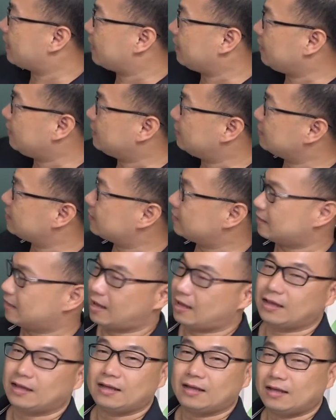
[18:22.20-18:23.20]
以看一二次
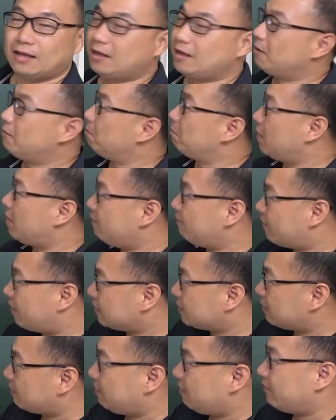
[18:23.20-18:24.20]
啊。平
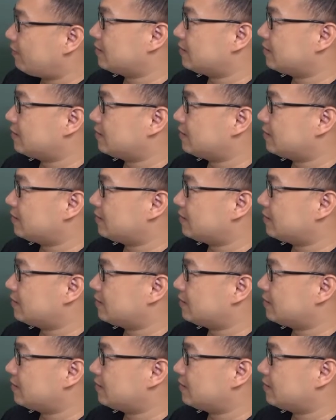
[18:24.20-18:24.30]
方减平